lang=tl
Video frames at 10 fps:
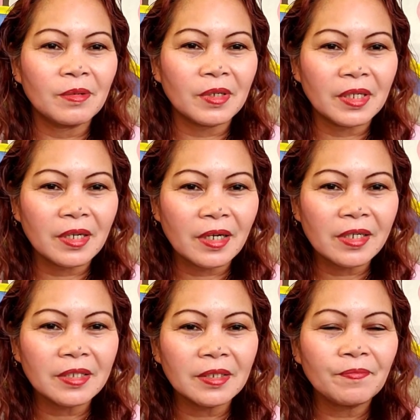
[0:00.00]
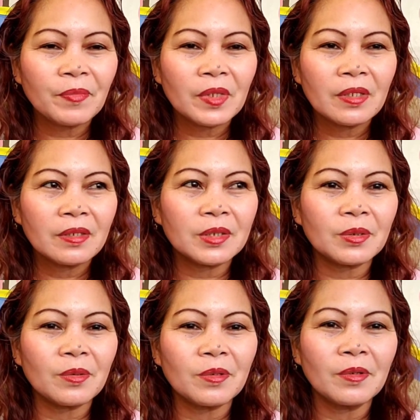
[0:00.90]
Okay guys?
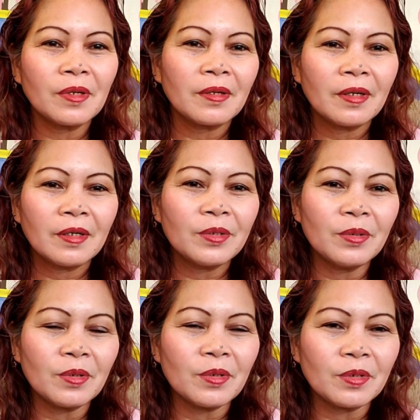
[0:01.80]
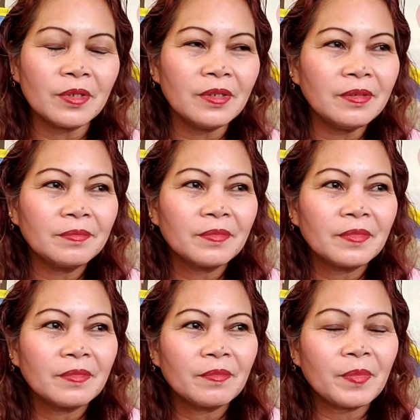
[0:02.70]
So, noon,
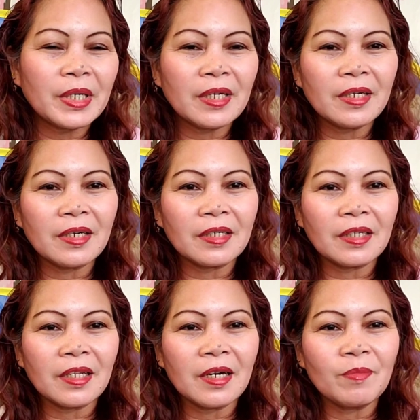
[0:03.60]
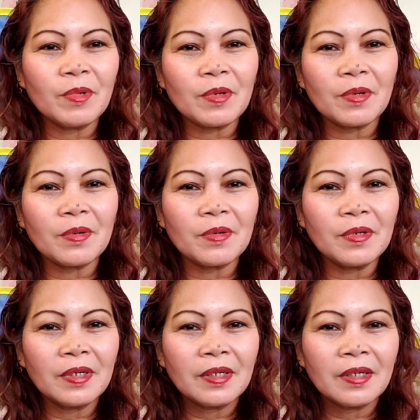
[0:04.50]
panay ang reklamo ko
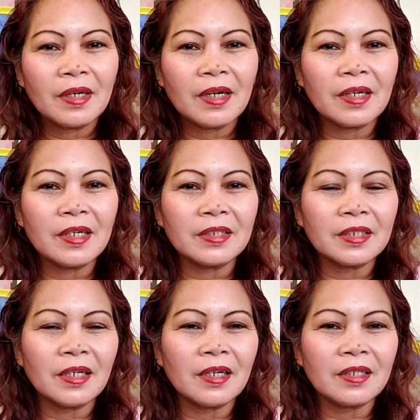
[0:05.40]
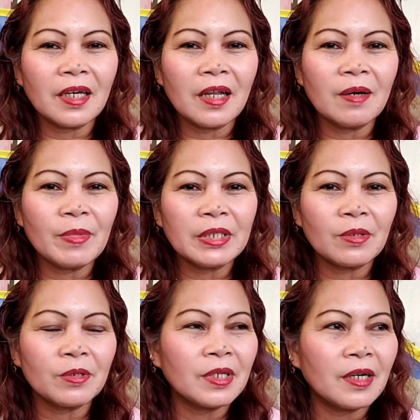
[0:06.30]
hanggang sa nalaman
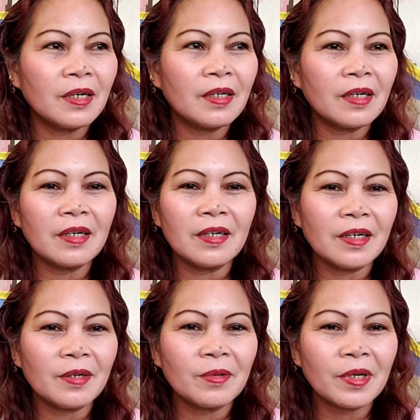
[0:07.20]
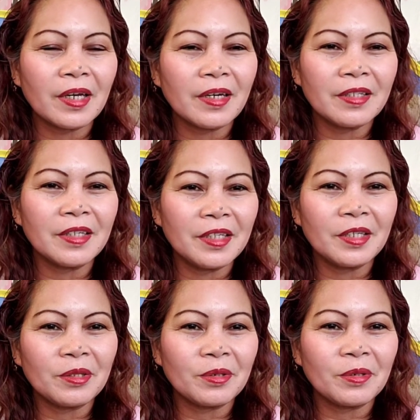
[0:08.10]
ko na, ah, okay, andi
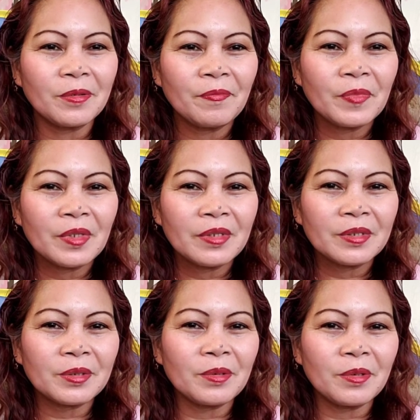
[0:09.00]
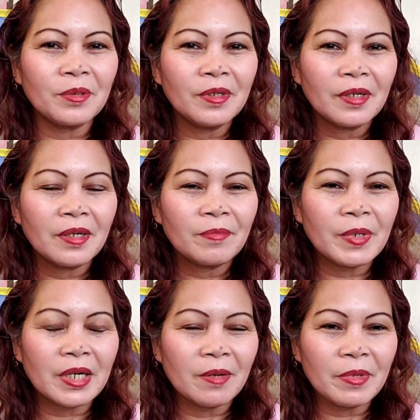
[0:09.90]
dito. So,
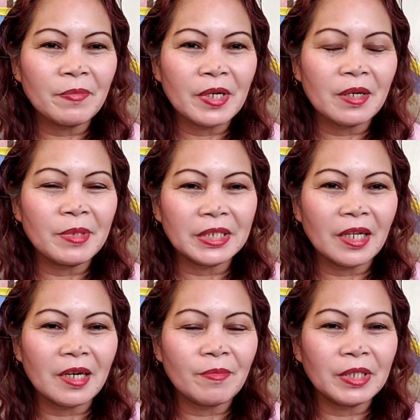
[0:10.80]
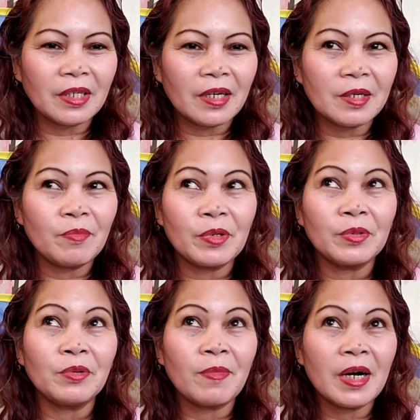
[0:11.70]
maraming maraming salamat kay
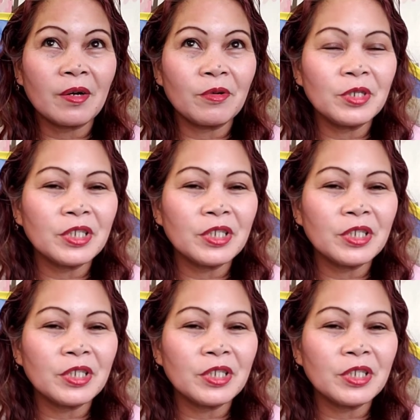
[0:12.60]
Bro Dumakoy.